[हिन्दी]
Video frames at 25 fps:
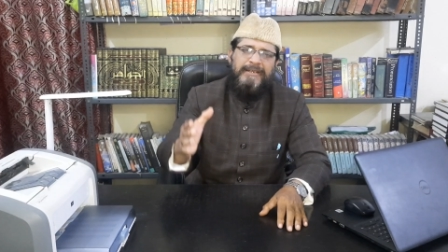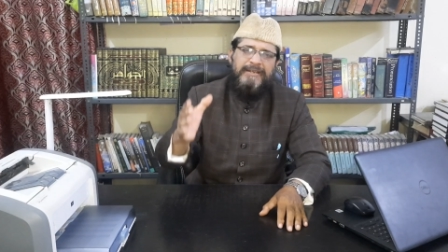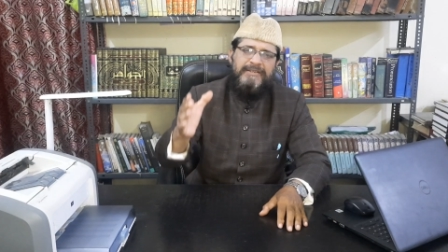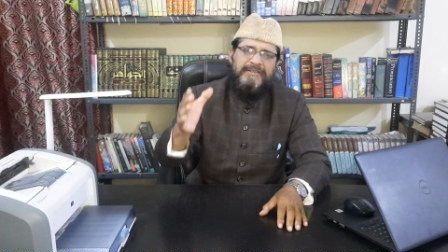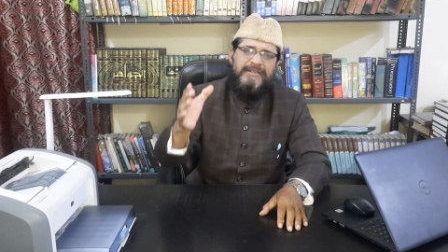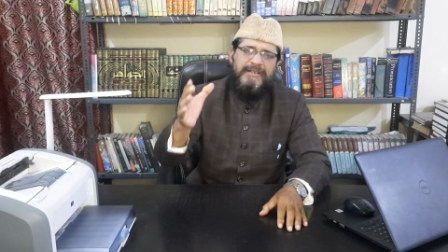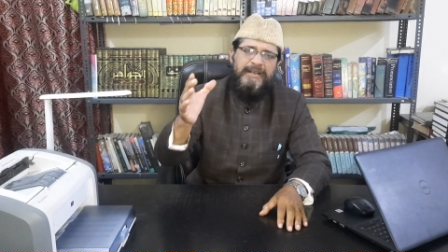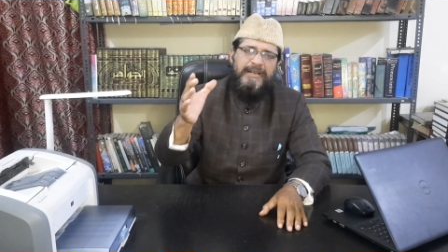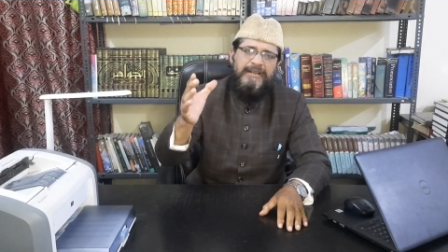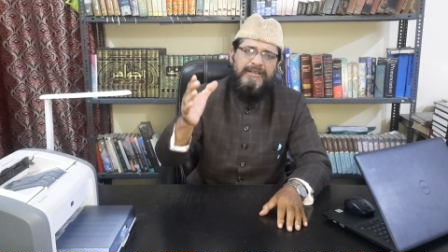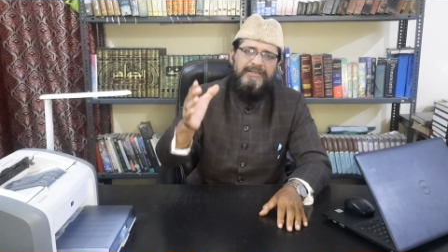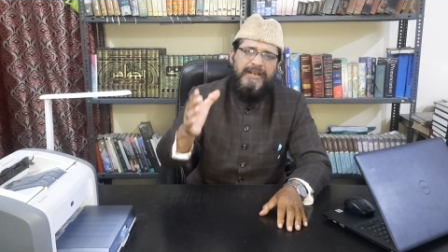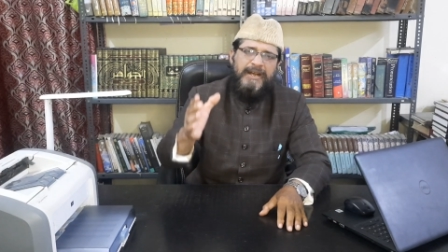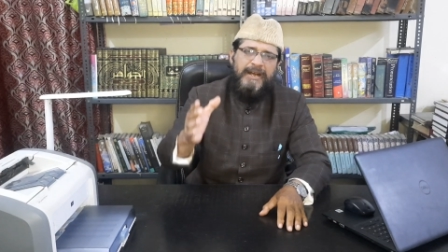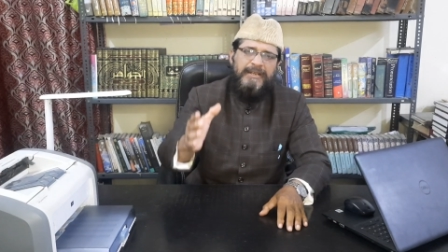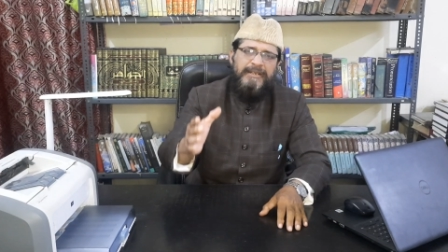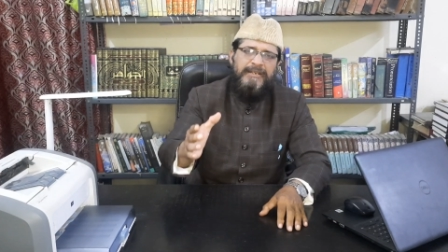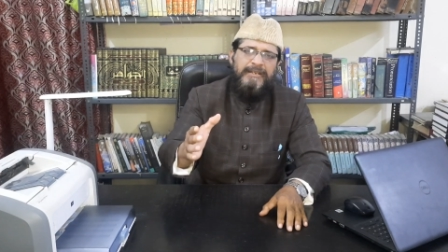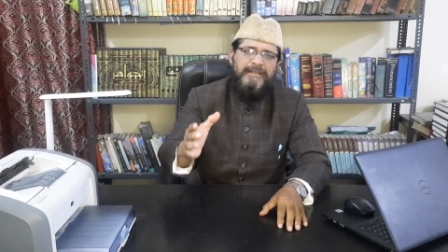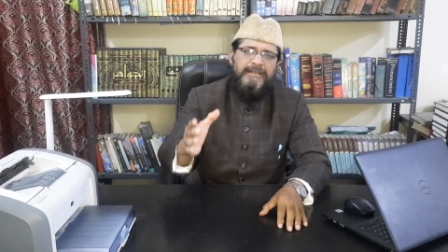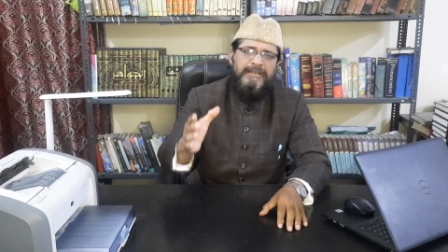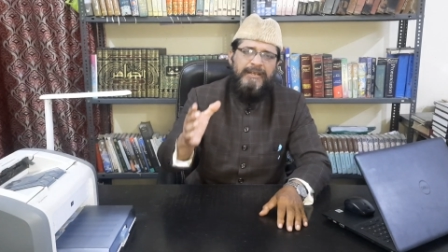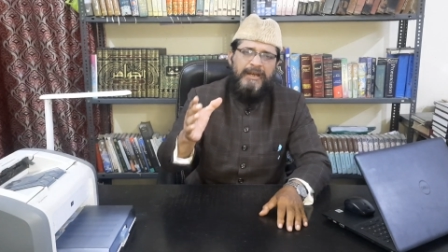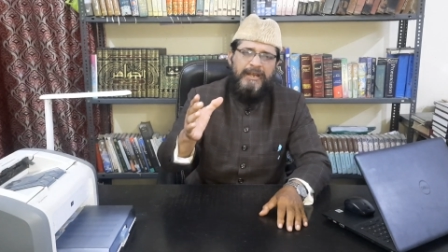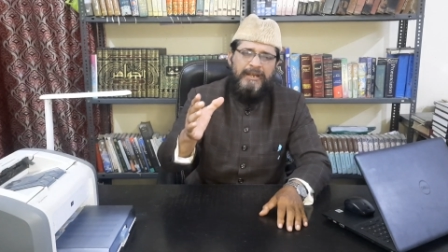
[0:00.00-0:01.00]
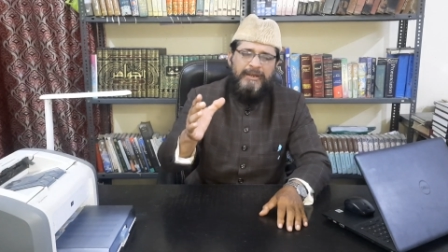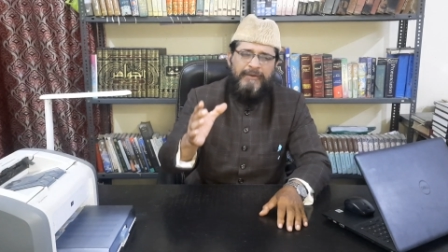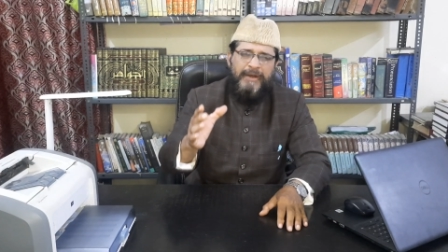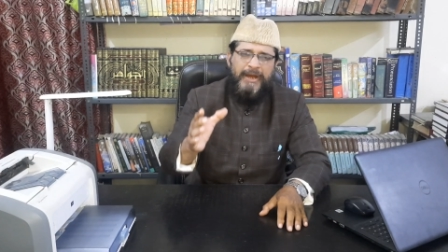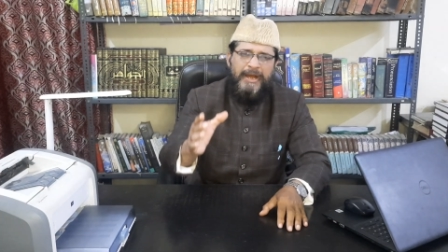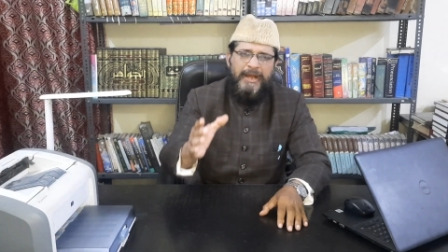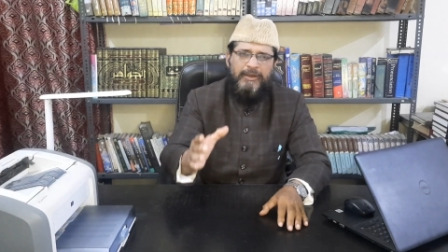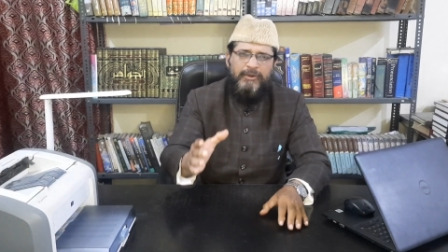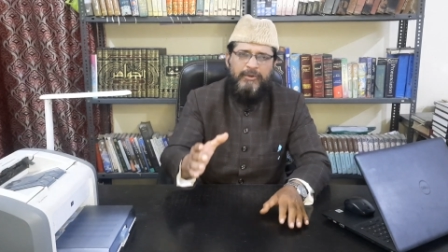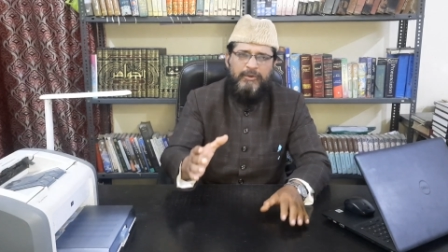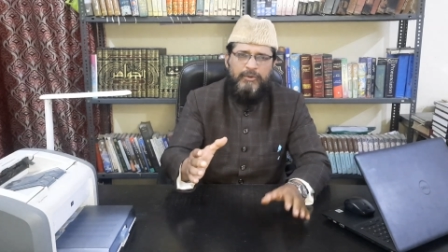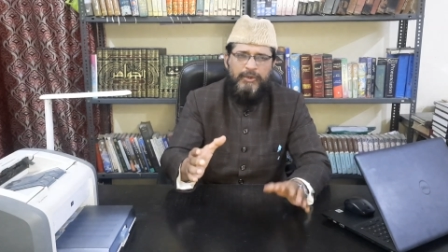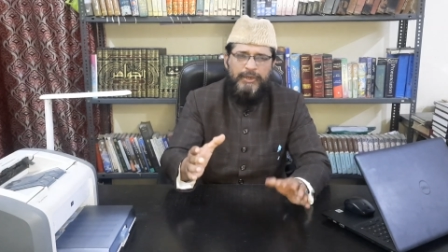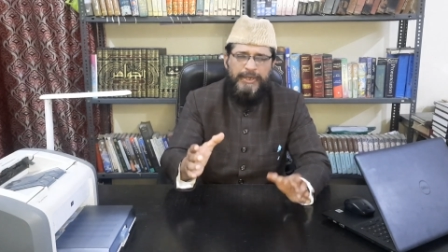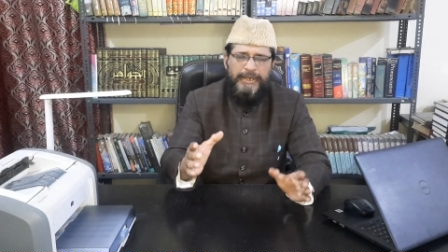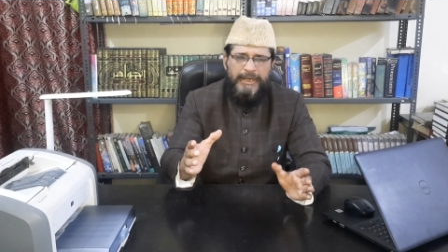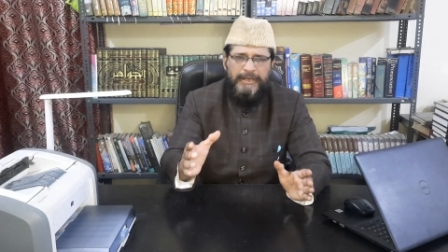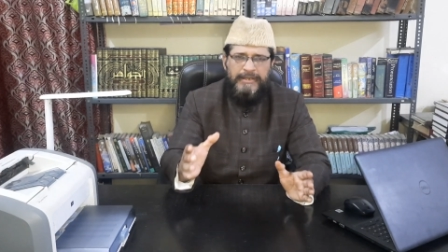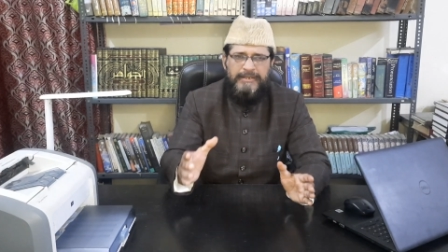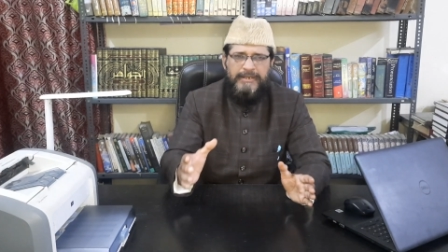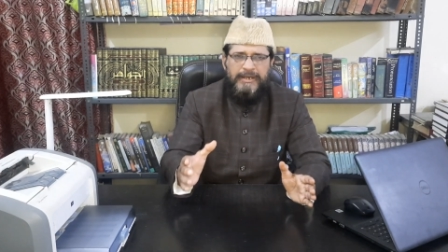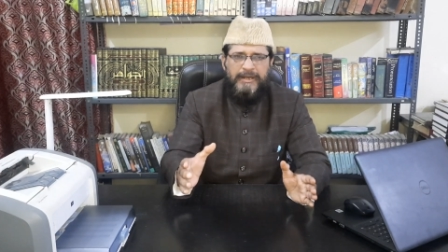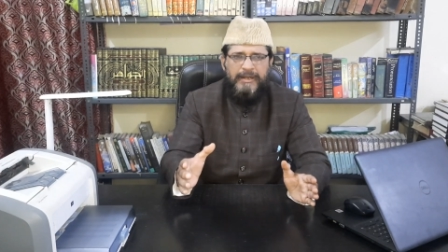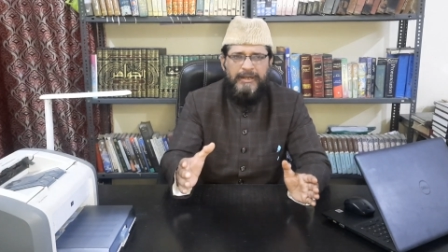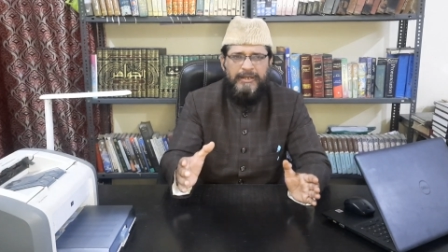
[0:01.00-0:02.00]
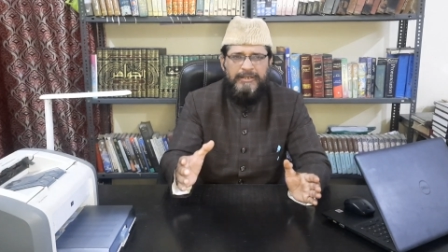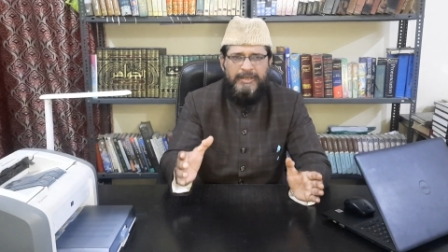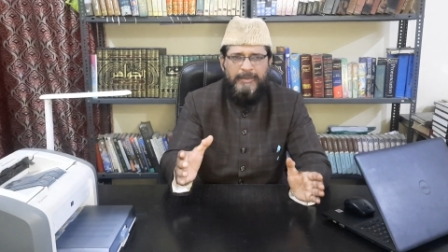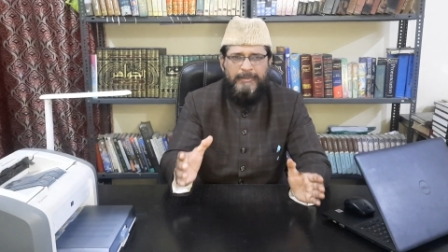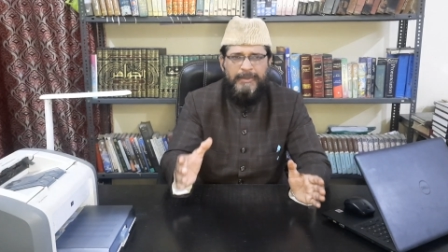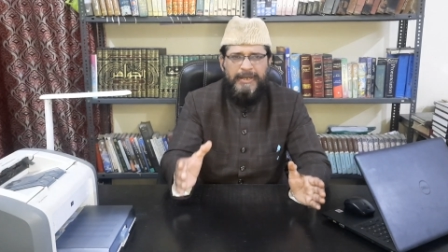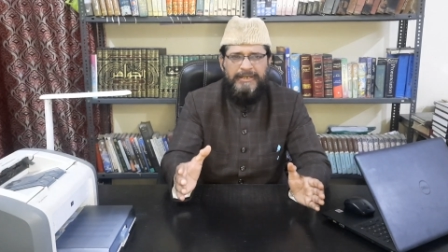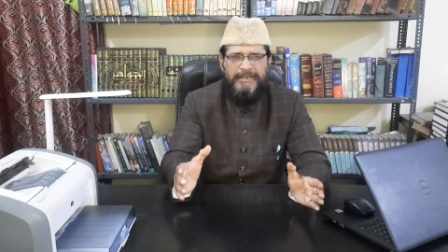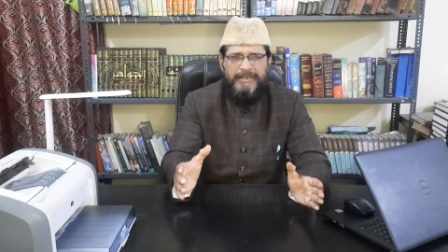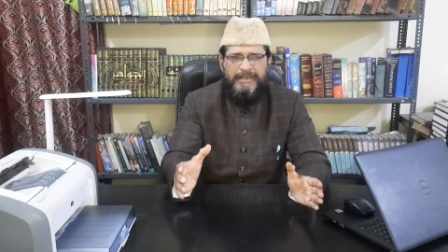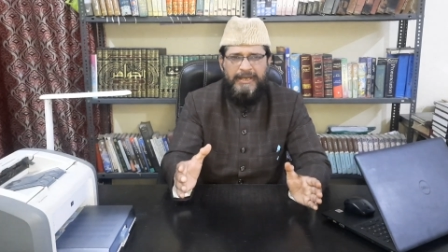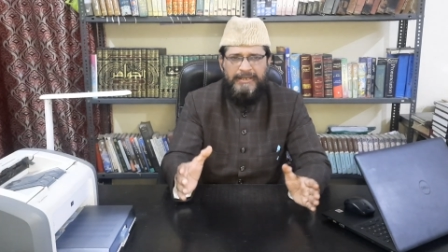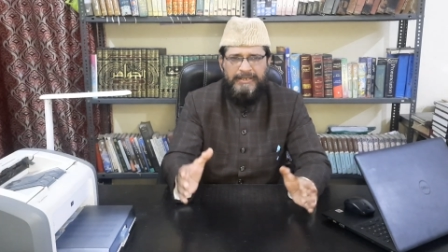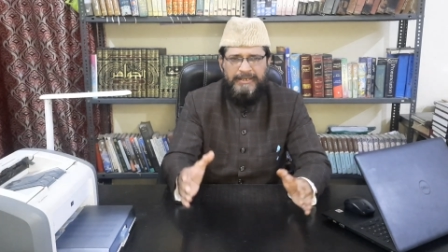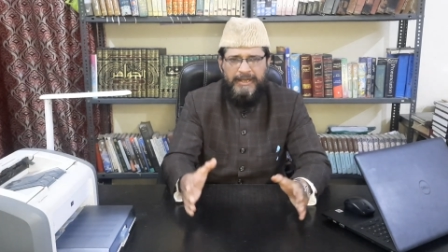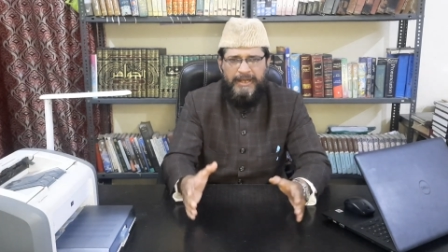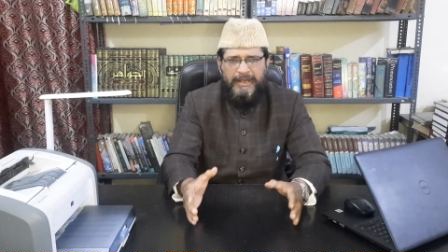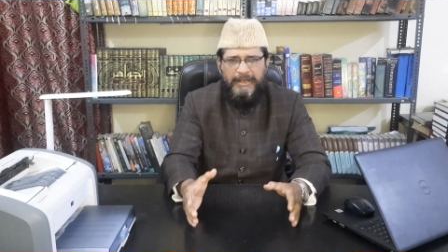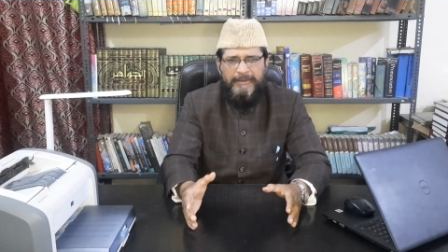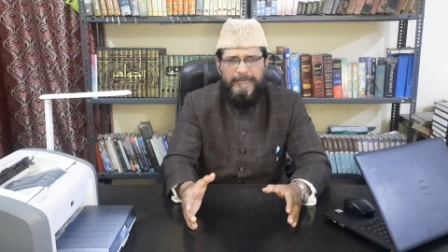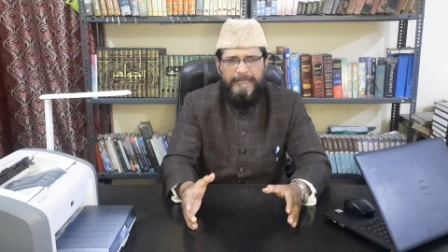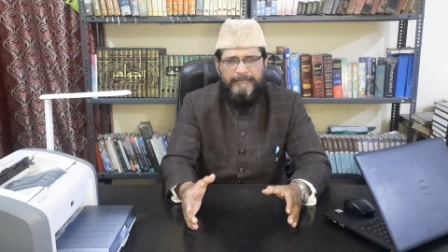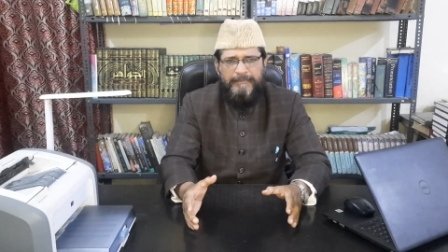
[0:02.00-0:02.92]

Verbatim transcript: नस्ल इंसानी की अरवाह को एक जगह जमा किया था